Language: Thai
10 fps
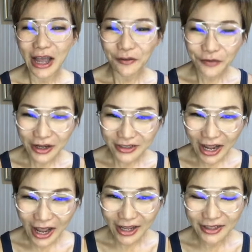ถ้าฟัง
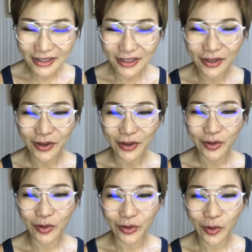ทัน
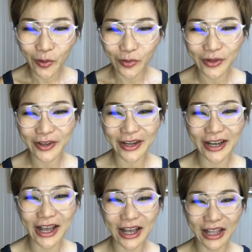กด6มาหน่อย
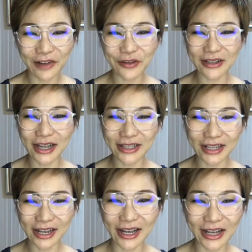ค่ะถ้าฟังทัน
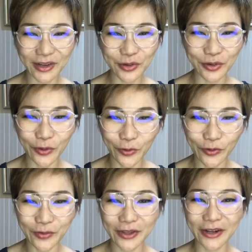นะคะกด
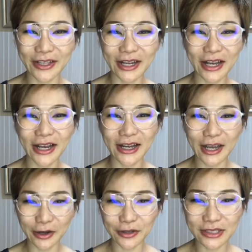6มาหน่อยนะคะใคร
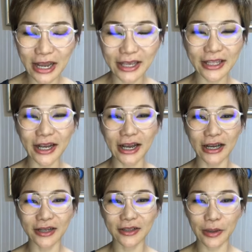เข้าใจนะคะ
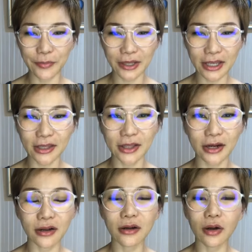ในประเด็นใน
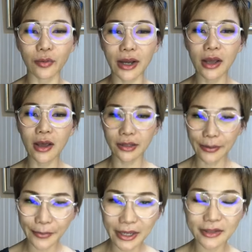เรื่องของว่า
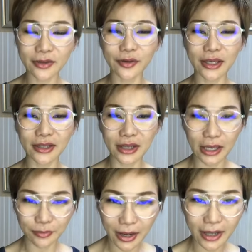ทำไมจะต้องกินไข
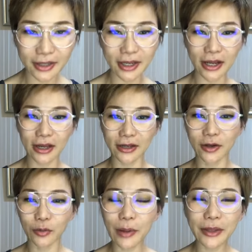มันนะคะ
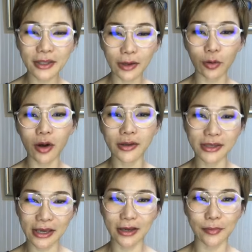ว่ามันเกี่ยวข้องยั
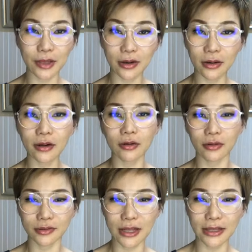งไงกับในเรื่องข
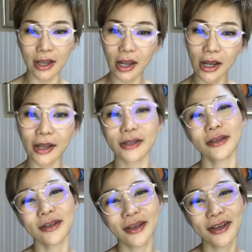องสารอาหาร
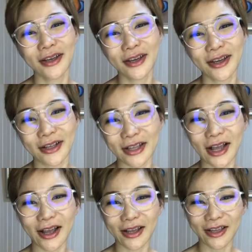นะ
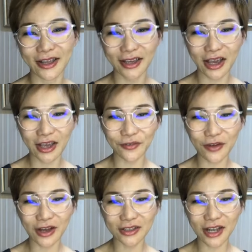คะใคร
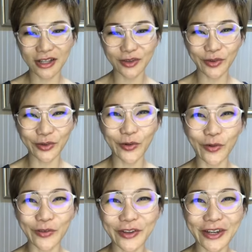ฟังทันกด
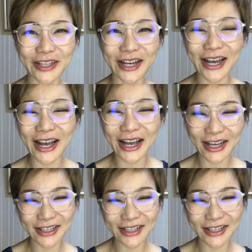6มาหน่อยนะคะ